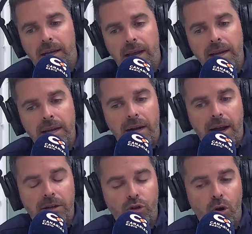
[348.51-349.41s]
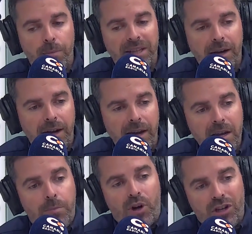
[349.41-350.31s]
ir a esos hospitales
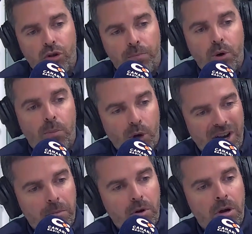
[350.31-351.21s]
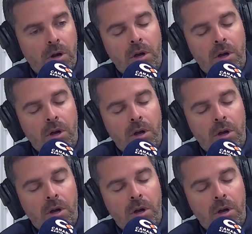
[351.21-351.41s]
y por eso proponemos,